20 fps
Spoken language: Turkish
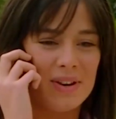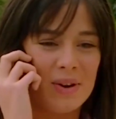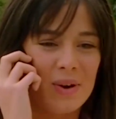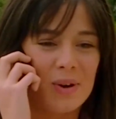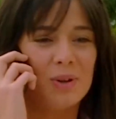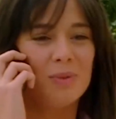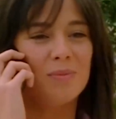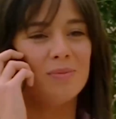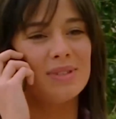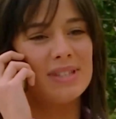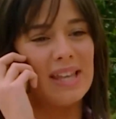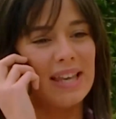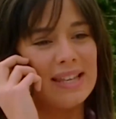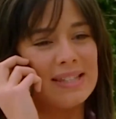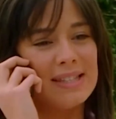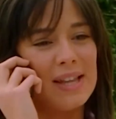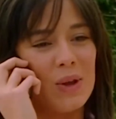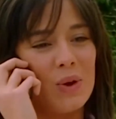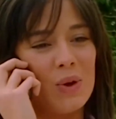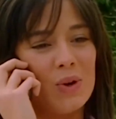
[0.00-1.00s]
veriyorum.
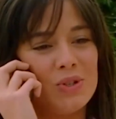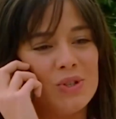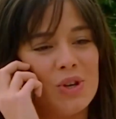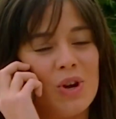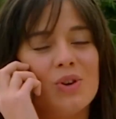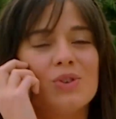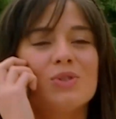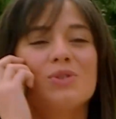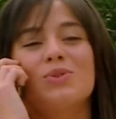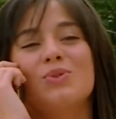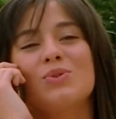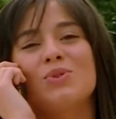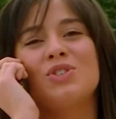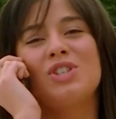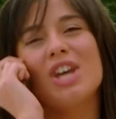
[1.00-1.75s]
Sekizde görüşüyoruz.